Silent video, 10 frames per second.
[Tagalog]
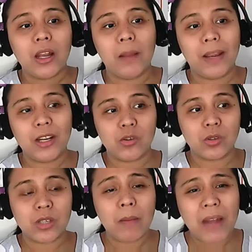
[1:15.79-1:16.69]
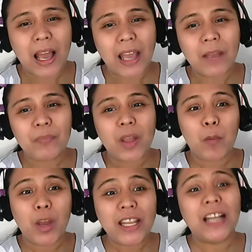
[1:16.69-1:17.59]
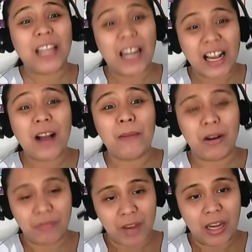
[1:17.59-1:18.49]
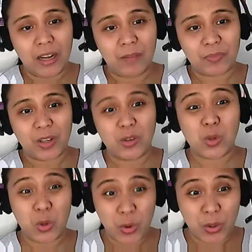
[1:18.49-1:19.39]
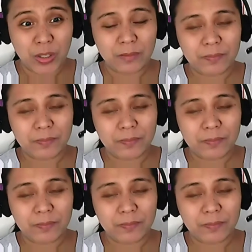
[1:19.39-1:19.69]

na medyo sablay, pwede ka talagang mag-fail. So, yun.